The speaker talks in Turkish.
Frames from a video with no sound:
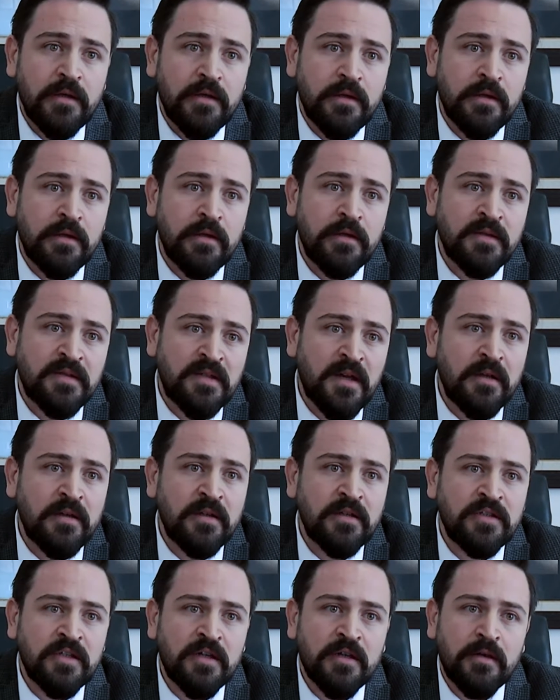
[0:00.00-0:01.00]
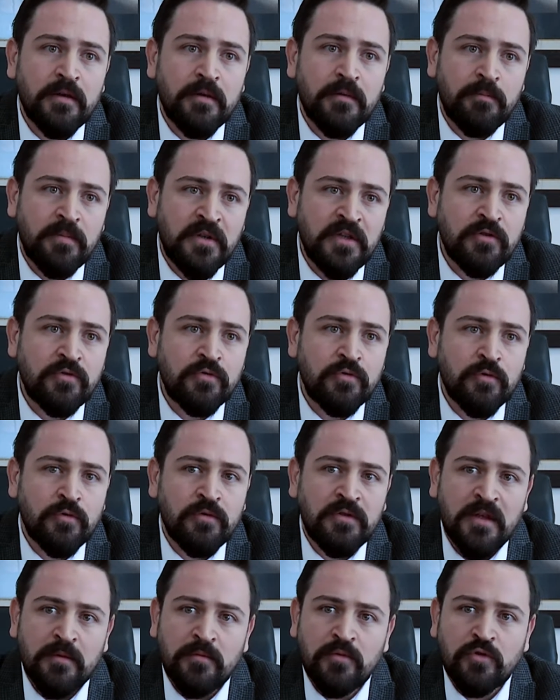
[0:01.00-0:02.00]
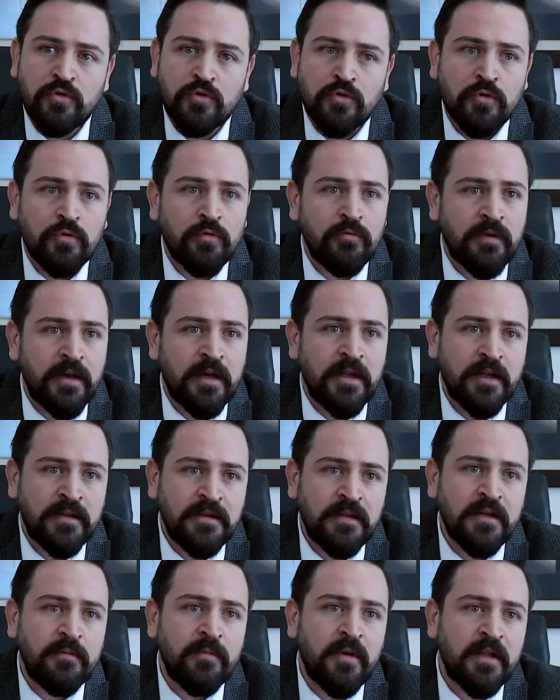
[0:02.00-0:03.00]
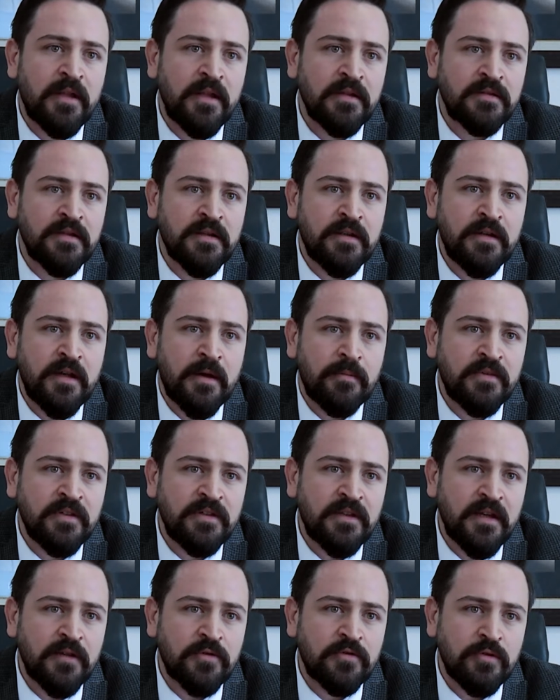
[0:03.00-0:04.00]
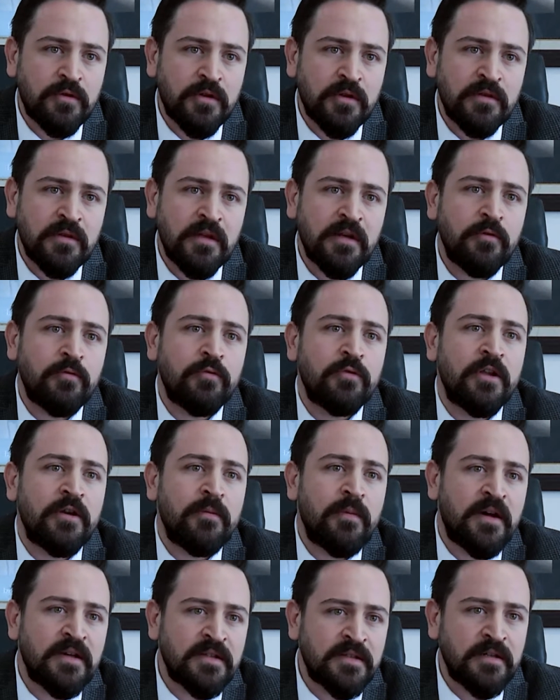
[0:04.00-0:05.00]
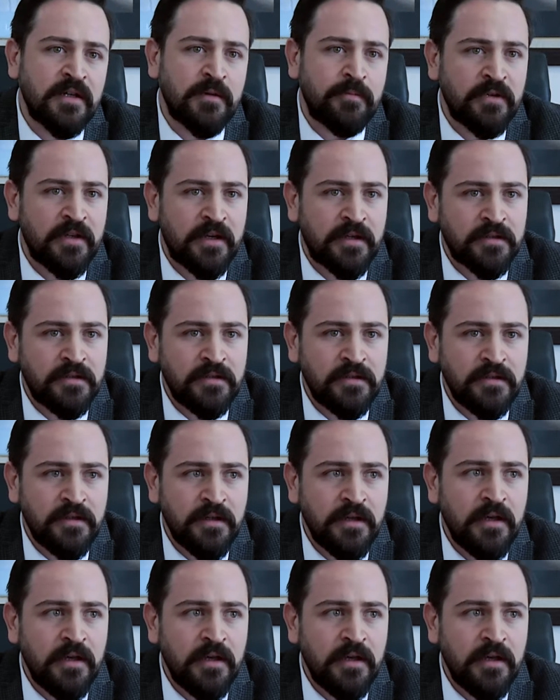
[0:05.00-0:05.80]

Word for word: Ee, sadece pis su, temiz su ve elektrik bağlantılarını yaptıktan sonra direkt kullanıma hazır yapılardır.